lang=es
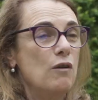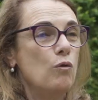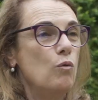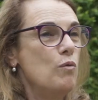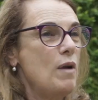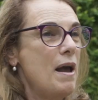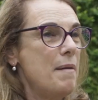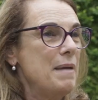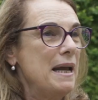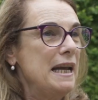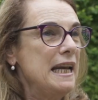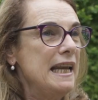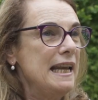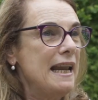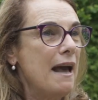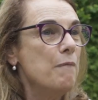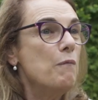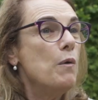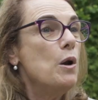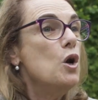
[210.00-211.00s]
alguna
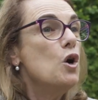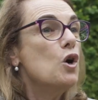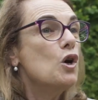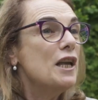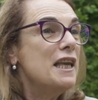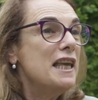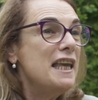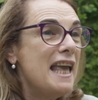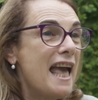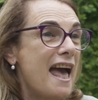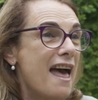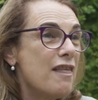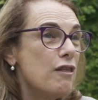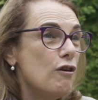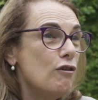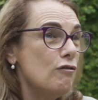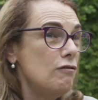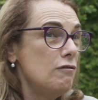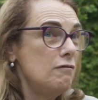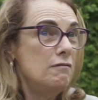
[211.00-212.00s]
manera
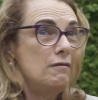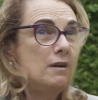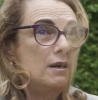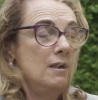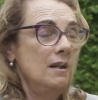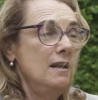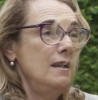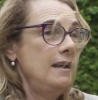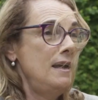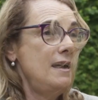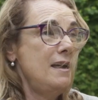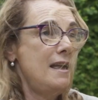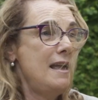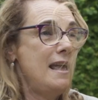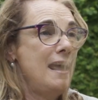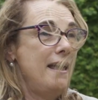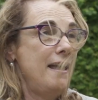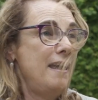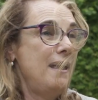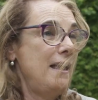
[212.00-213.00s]
bloqueado
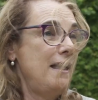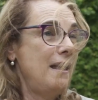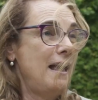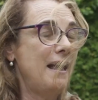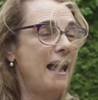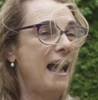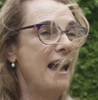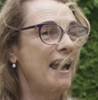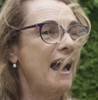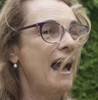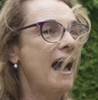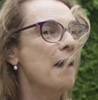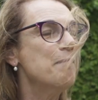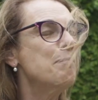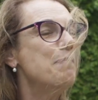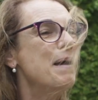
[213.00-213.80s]
eh, a,